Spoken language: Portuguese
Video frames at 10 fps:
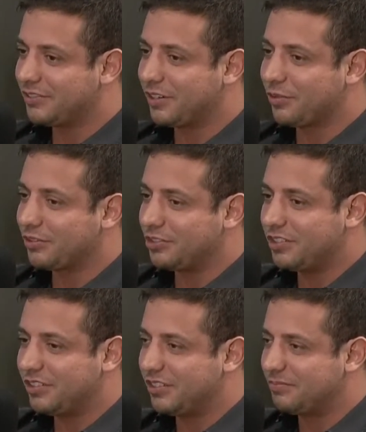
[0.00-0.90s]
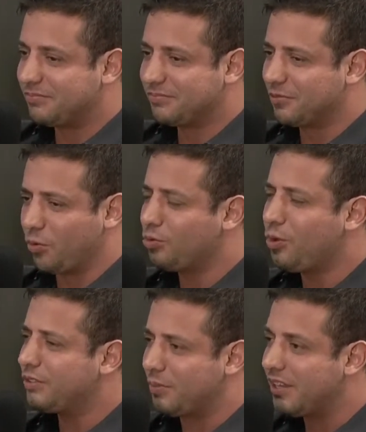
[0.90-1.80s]
era coisa de um,
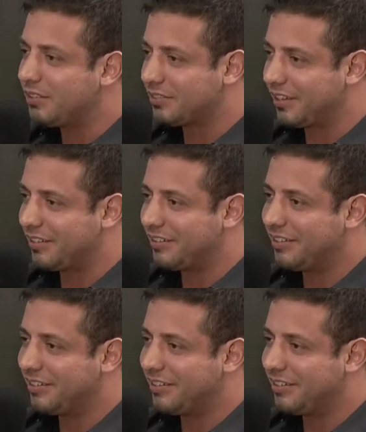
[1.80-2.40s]
dois meses, né?